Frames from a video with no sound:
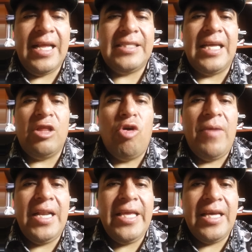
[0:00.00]
las
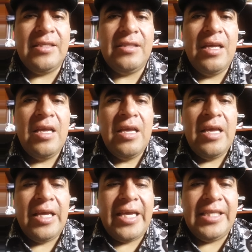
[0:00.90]
anomalías
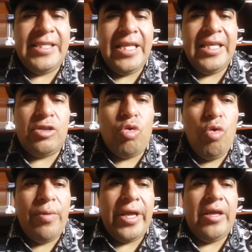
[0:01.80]
que se
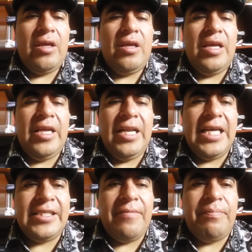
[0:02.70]
descubre en
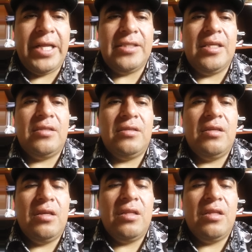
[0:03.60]
las empresas,